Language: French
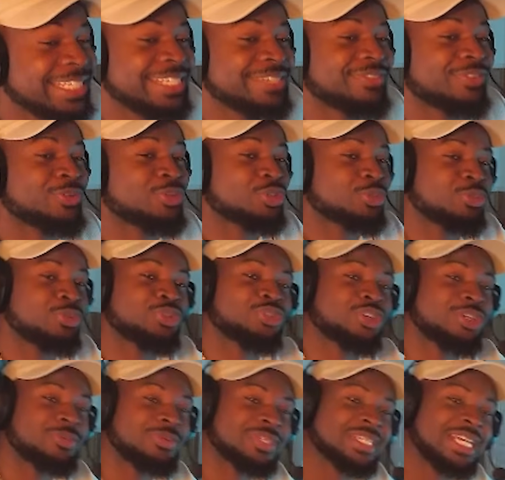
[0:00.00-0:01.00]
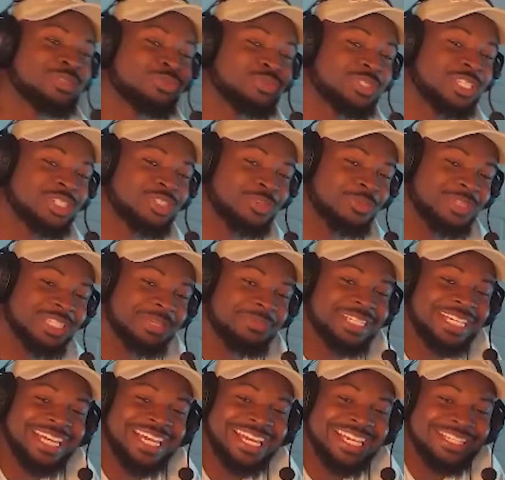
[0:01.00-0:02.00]
Et franchement, je commence à douter. Je commence à me
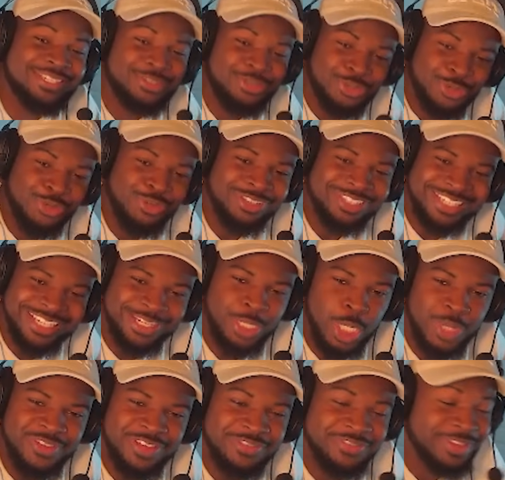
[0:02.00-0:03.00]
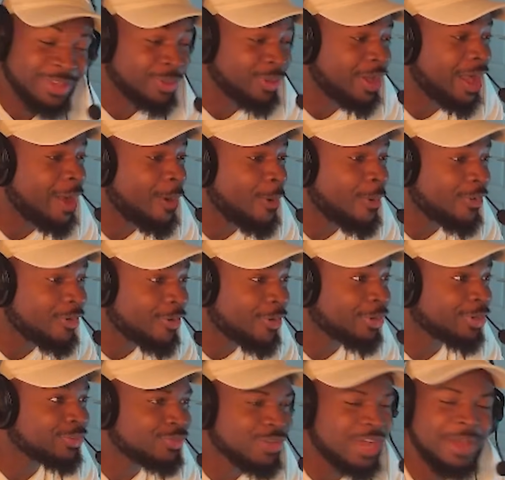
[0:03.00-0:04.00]
dire est-ce que l'entraîneur va faire
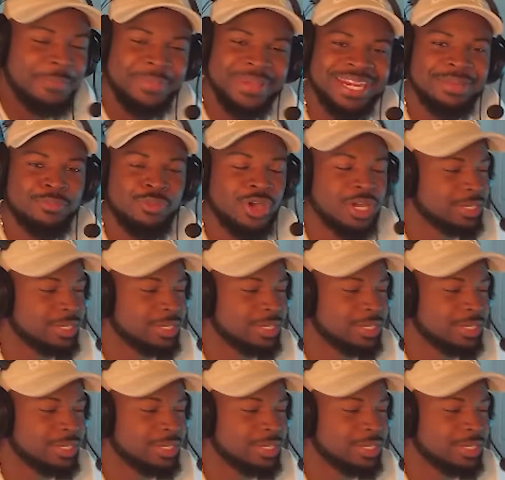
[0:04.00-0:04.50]
encore une fois appel à moi